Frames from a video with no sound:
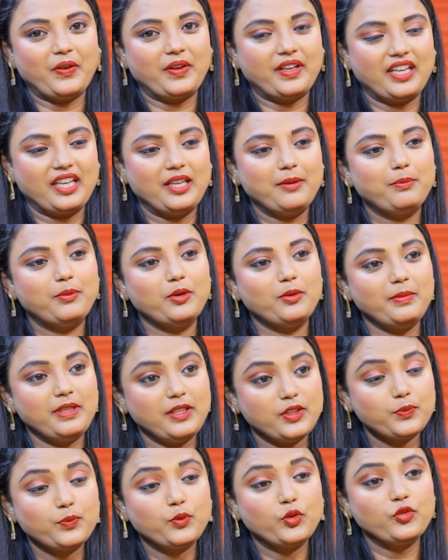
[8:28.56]
ఓకే ఇప్పుడు
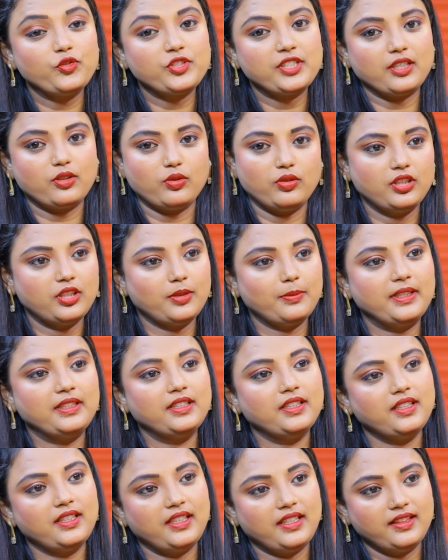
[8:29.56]
మీ స్పూప్స్
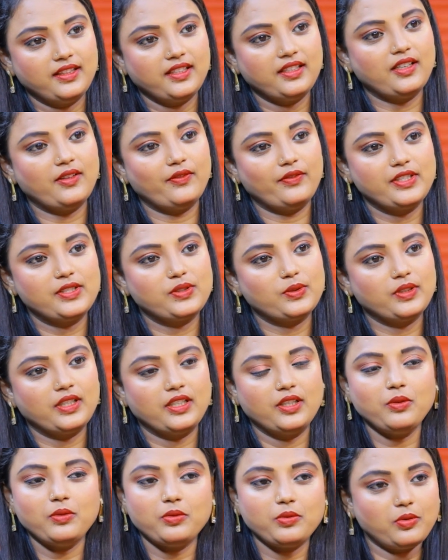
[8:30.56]
కొంతమందిని ఎంత
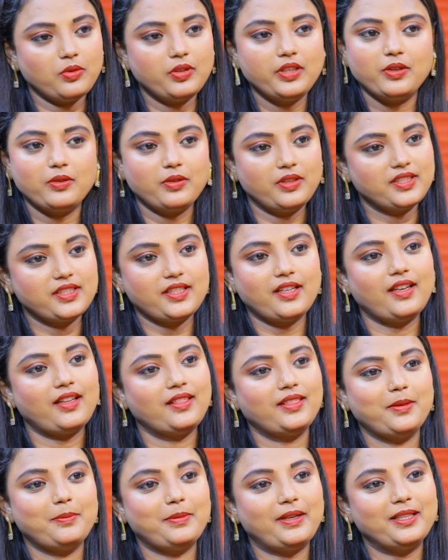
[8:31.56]
నవ్విస్తున్నాయో కొన్ని కొన్నిసార్లు
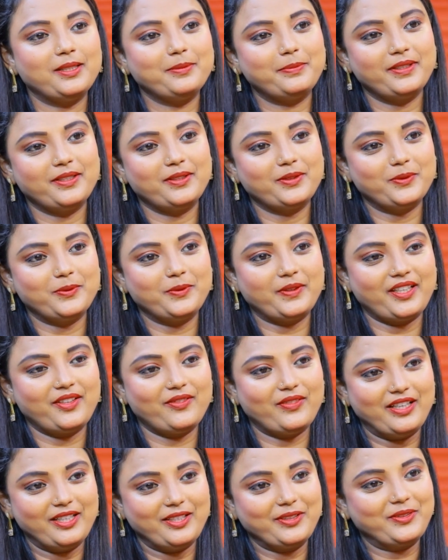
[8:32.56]
అంతే బాధ
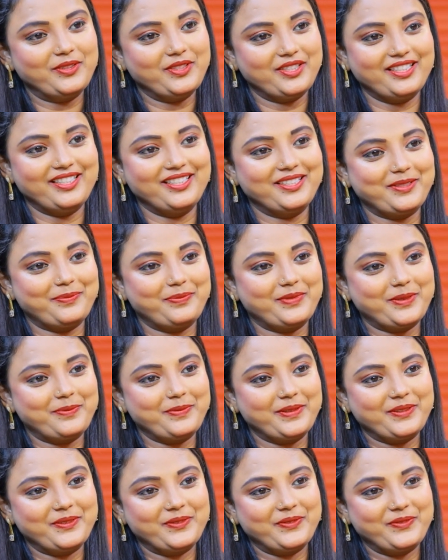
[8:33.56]
పెడుతున్నాయి వాటి గురించి ఏం చెప్తారు